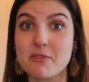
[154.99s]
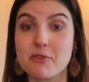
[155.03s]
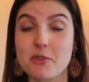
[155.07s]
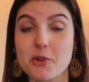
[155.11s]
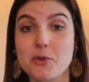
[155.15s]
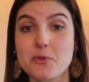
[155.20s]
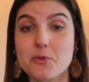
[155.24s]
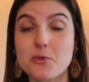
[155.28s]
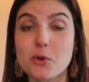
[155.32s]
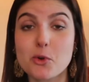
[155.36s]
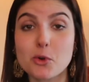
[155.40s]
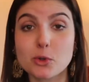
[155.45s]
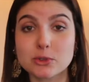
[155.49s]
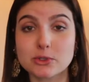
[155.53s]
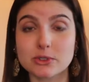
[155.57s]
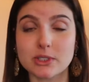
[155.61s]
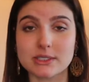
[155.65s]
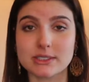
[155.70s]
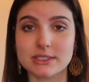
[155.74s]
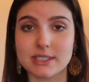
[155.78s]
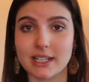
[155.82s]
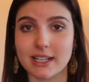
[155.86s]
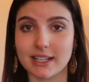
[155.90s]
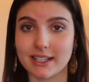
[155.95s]
Fue un
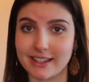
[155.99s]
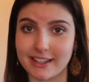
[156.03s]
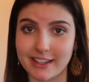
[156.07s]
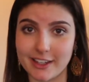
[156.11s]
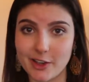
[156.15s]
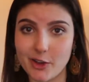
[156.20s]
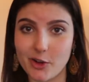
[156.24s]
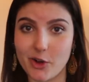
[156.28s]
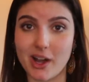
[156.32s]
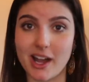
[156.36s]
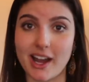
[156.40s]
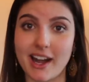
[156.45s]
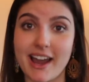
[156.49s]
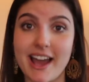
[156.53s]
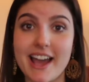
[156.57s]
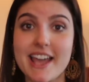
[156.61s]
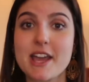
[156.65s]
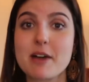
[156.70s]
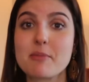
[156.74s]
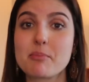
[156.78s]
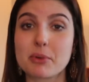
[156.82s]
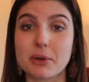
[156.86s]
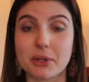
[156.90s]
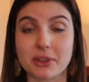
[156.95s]
gusto estar aquí, ojalá
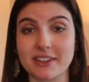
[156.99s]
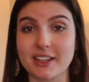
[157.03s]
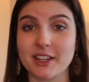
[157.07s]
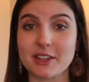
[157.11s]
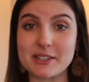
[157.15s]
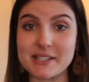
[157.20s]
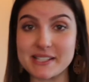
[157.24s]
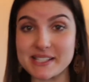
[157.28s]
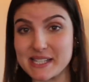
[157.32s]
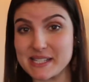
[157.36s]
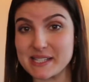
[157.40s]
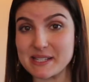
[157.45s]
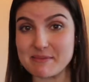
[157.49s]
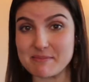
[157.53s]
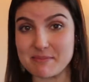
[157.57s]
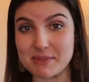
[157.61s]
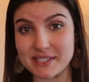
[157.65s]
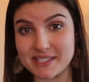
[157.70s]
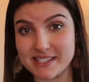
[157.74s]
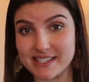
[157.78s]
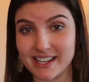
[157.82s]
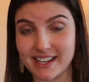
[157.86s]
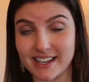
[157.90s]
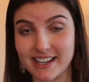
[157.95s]
haya aportado a estas
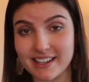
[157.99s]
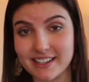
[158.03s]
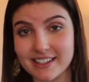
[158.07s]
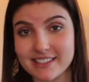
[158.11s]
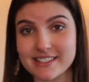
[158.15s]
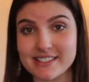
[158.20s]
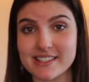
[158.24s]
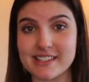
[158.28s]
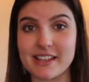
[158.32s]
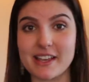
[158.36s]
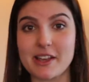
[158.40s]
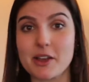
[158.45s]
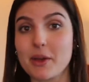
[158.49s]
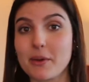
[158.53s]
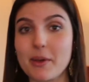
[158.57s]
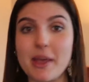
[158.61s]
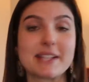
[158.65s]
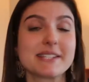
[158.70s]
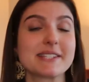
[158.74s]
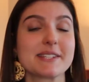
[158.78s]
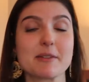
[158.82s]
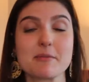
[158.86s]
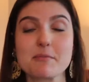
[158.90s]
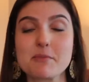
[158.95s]
empresarias. Eh,
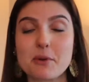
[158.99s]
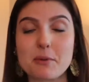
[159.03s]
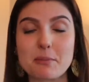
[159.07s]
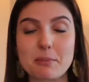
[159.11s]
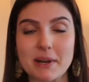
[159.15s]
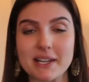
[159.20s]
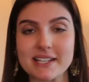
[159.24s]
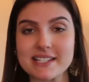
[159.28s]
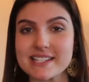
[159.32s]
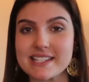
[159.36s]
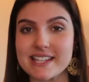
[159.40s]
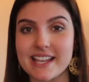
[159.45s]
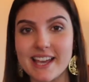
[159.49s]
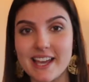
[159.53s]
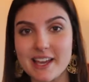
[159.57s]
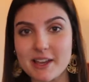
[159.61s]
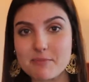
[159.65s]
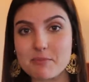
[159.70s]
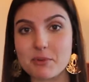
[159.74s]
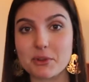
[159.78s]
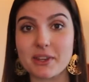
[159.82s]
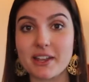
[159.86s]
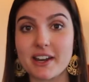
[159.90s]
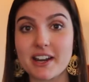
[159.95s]
es siempre un
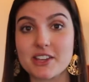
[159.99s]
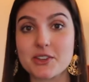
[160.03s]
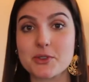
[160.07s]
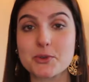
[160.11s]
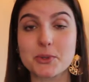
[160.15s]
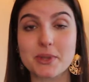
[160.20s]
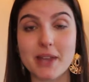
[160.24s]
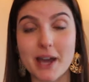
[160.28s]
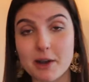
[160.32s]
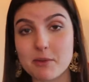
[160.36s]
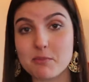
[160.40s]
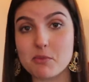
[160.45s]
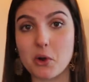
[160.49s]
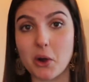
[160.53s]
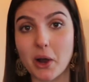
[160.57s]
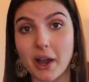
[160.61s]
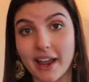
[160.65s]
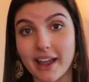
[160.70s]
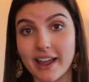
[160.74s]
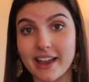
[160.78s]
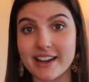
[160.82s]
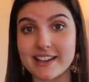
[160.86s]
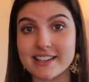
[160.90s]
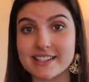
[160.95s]
placer poder ayudar
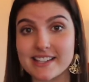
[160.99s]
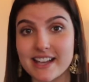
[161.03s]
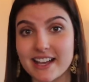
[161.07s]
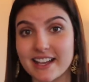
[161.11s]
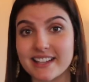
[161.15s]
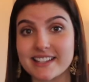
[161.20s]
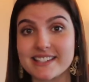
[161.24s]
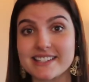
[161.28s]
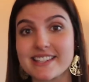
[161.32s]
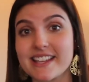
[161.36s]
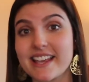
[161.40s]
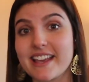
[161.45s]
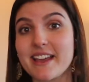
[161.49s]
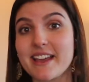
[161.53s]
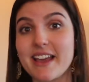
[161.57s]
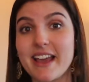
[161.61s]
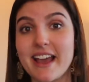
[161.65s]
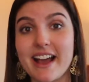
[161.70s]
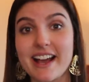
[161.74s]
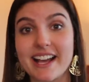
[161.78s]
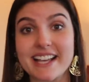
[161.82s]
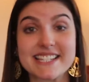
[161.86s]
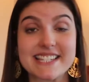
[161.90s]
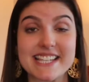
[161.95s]
mujeres a que se,
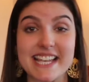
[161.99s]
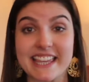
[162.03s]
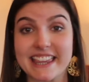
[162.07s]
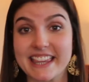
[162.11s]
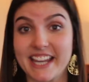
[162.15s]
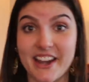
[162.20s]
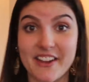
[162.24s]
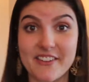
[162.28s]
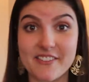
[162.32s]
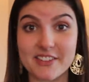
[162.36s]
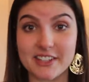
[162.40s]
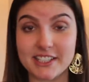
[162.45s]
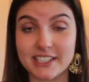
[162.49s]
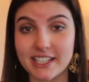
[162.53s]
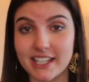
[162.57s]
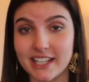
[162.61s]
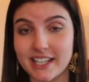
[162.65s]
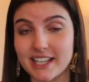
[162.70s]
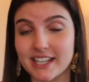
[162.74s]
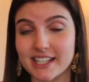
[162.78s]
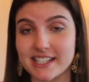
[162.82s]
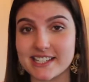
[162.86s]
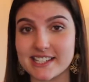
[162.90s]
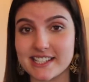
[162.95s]
a que se atrevan
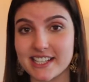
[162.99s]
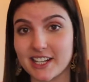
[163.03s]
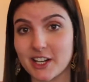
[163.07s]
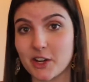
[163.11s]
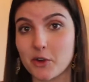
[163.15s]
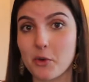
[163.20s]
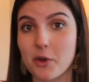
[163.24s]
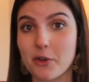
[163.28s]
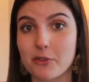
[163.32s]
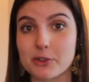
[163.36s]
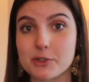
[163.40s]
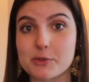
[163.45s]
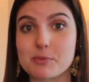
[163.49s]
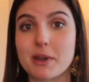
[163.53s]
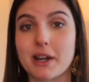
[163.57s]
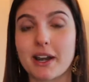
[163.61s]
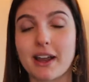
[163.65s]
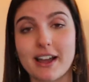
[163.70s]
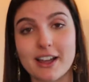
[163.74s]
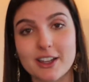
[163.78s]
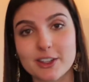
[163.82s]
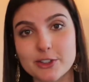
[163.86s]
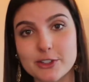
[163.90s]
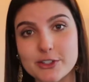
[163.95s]
y a que estén en nuevos
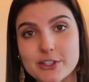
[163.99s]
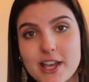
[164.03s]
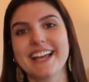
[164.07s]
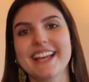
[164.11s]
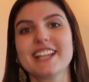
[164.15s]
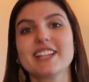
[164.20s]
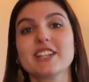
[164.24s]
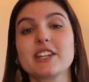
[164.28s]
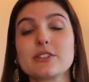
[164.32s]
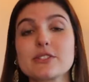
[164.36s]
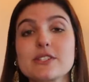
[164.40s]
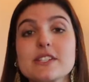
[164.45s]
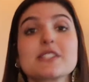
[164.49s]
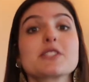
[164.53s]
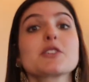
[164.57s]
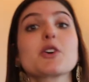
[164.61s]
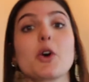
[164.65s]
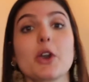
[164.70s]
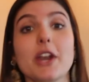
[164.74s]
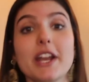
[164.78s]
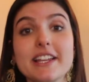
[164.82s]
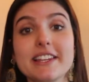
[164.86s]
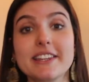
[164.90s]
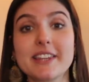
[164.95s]
mercados. Entonces,
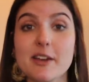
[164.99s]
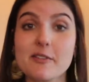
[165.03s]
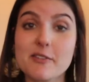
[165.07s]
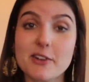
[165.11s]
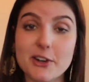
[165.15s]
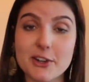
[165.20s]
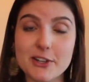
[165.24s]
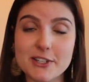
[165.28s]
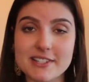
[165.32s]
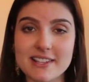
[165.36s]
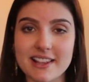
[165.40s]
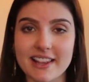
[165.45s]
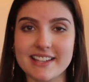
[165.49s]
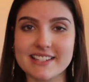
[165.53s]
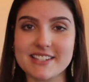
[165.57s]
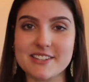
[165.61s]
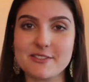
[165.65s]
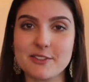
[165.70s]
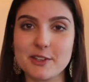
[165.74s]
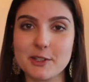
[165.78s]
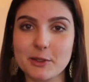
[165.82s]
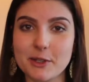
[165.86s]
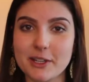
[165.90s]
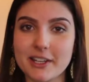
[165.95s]
conectémonos, las
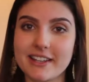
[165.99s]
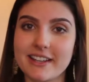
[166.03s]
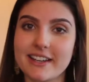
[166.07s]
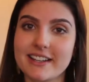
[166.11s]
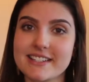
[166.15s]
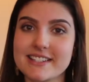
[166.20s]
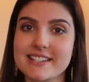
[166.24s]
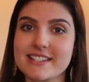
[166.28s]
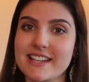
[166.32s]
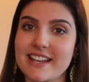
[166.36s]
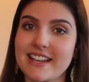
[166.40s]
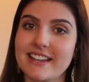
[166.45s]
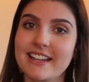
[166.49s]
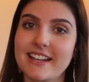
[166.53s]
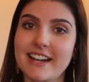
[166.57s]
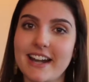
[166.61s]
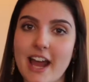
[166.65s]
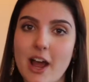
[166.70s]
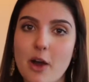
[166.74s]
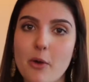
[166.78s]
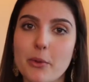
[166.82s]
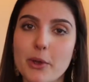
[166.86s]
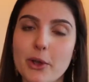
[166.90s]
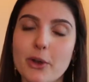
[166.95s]
invito a que accedan
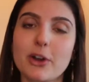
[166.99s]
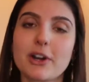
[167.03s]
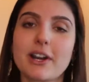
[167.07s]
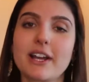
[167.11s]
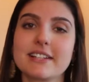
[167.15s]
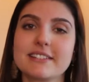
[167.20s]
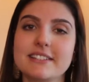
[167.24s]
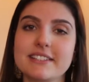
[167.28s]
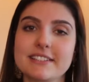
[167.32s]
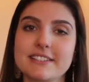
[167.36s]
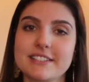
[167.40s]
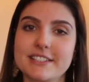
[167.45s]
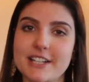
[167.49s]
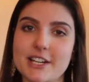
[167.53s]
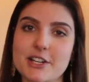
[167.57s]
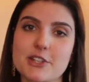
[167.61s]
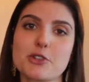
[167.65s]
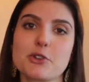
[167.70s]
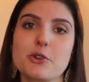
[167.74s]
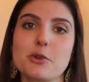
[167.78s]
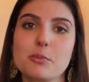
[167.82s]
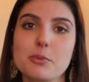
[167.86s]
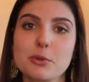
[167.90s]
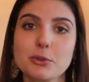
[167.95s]
a
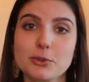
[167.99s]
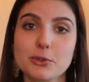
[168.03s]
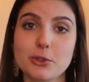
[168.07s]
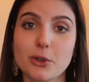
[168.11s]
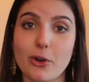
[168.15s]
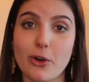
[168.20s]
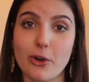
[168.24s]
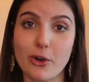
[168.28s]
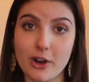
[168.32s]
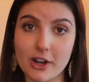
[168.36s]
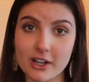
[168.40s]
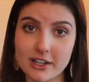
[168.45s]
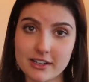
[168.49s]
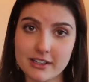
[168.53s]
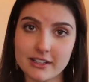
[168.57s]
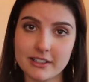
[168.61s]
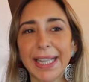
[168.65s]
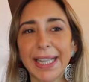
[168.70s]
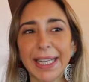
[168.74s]
weconnectinternational.org.